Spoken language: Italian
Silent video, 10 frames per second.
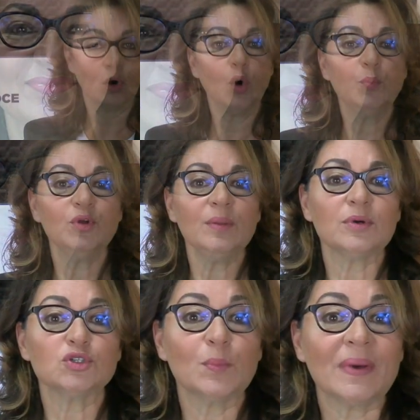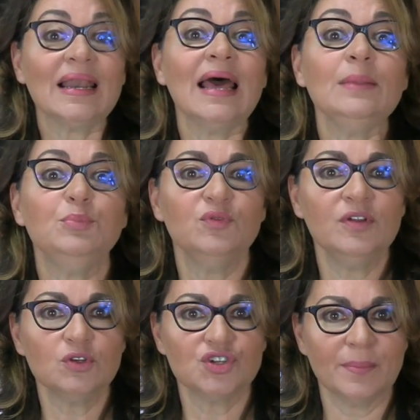oppure posso parlare più
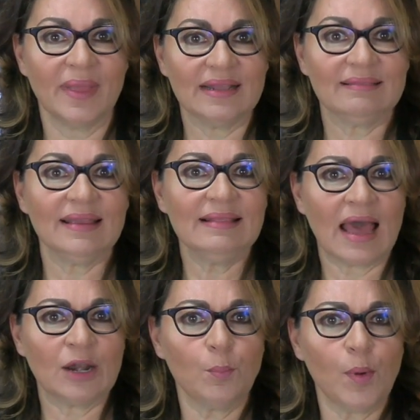velocemente e dare un